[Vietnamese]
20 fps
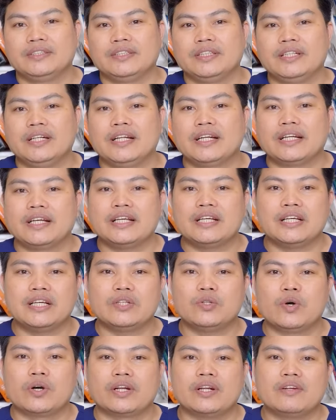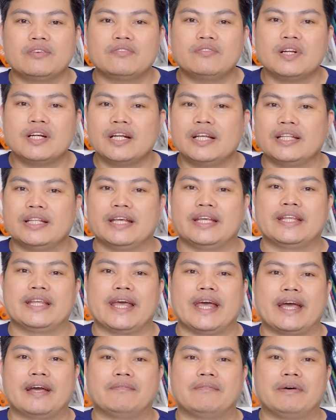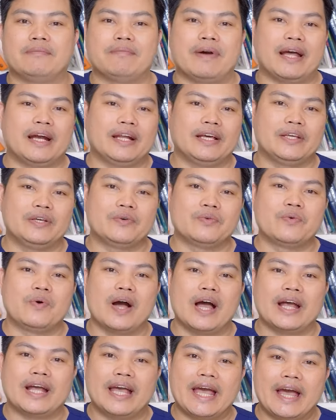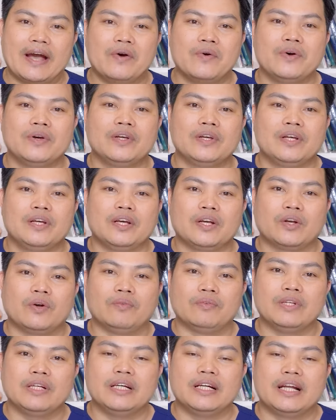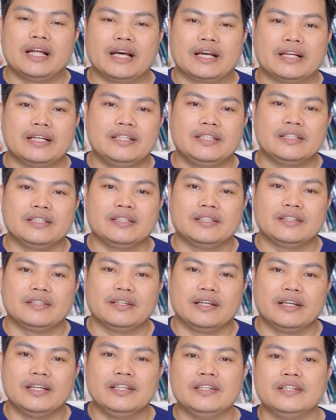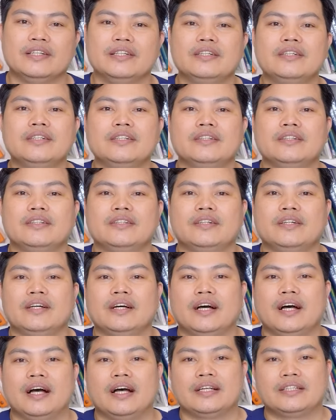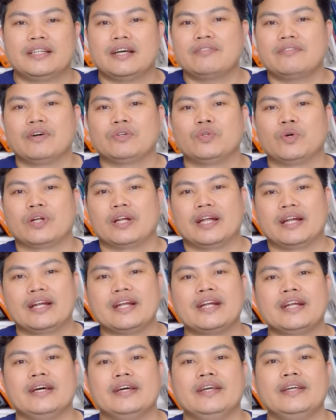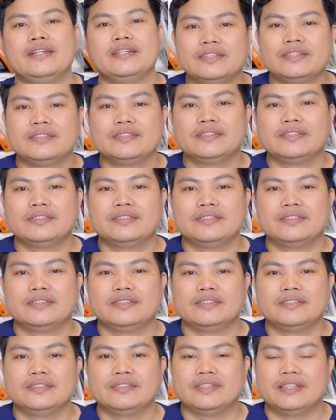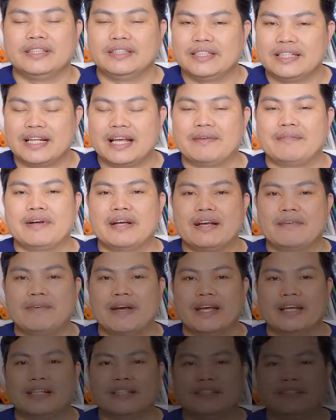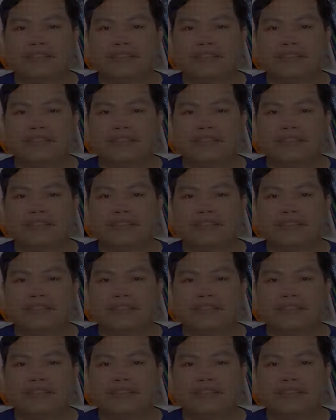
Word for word: cho nên cái kỹ thuật đó rất là nhẹ nhàng mà mang lại hiệu quả cao cũng như là cái sự nghỉ dưỡng à, sau phẫu thuật rất là ít Vâng, xin cảm ơn các bạn